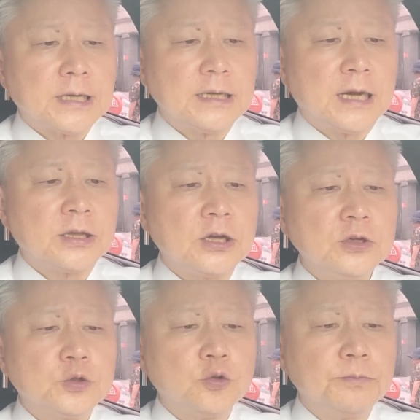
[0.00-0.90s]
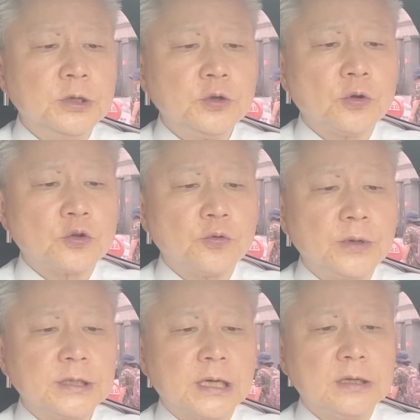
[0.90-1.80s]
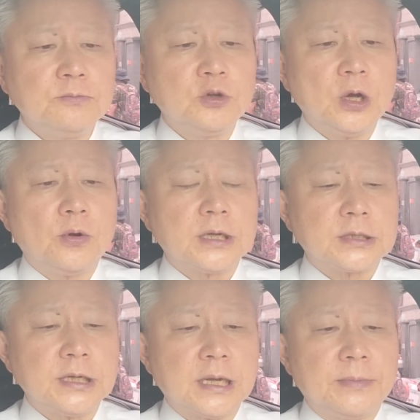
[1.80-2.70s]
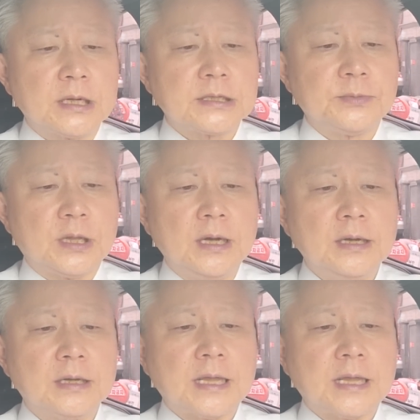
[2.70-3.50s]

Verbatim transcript: 자 양경수 민주노총 위원장은 무대에 올라서 이렇게 말했습니다.